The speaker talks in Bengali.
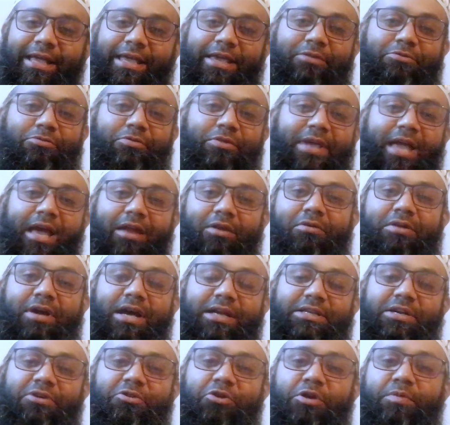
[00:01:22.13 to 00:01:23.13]
কিন্তু কেন
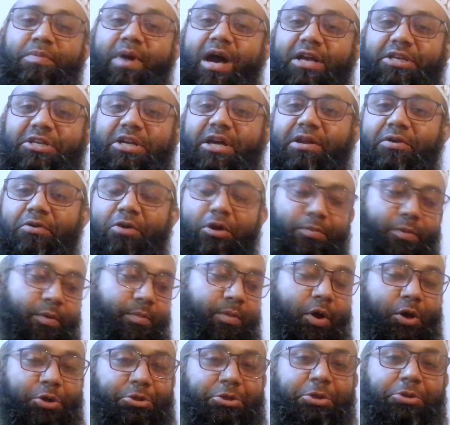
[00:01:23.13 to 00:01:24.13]
গাজাখড়ি বা আশারি গল্প
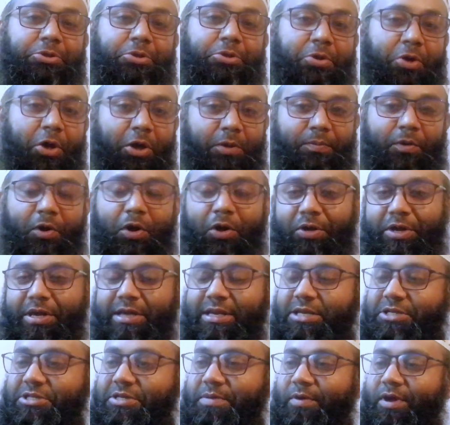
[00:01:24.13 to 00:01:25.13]
বা অসত্য গল্প হলো
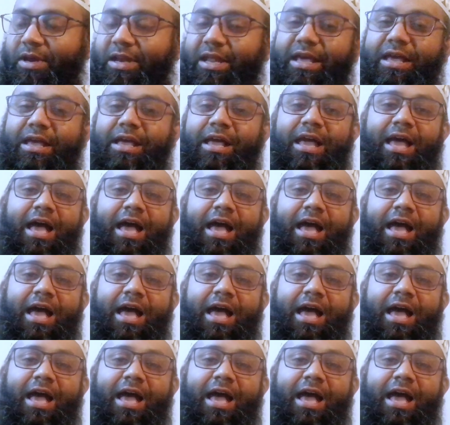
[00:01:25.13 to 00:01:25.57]
ইংলিশে বললে